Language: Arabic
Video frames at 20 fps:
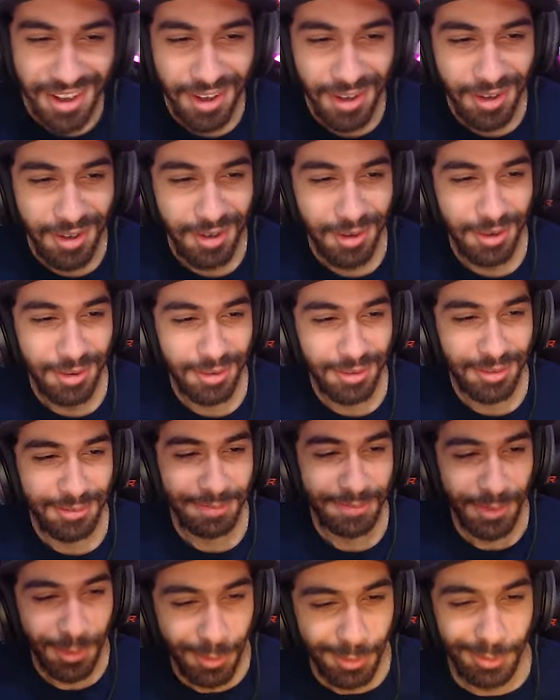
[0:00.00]
what's up?
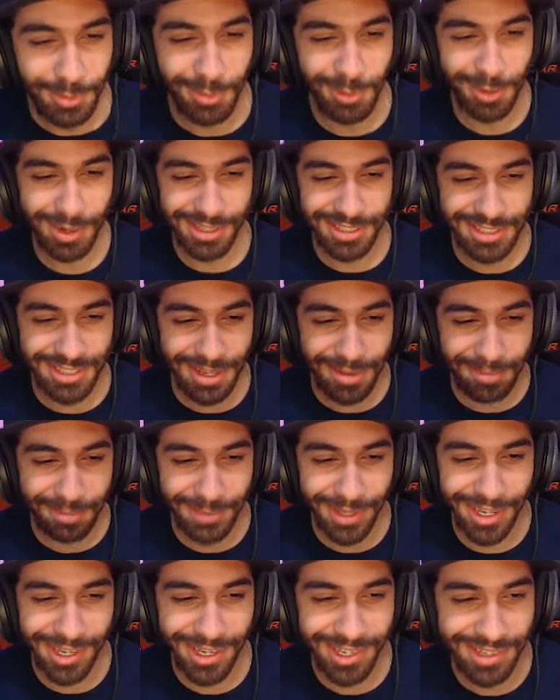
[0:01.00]
What's up,
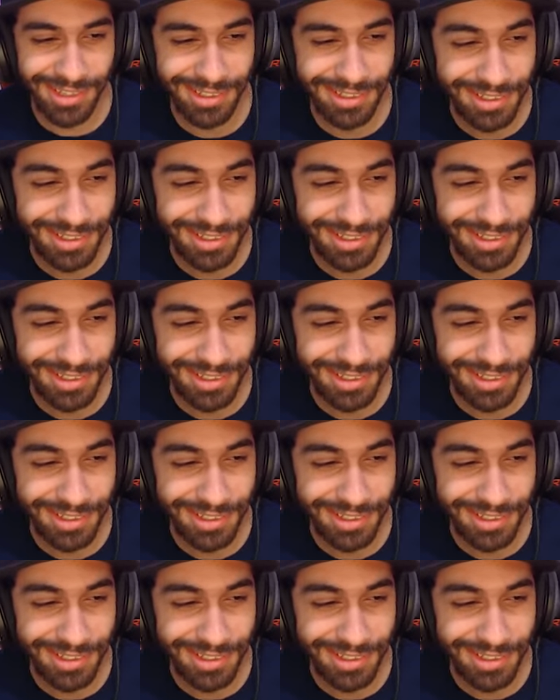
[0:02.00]
man?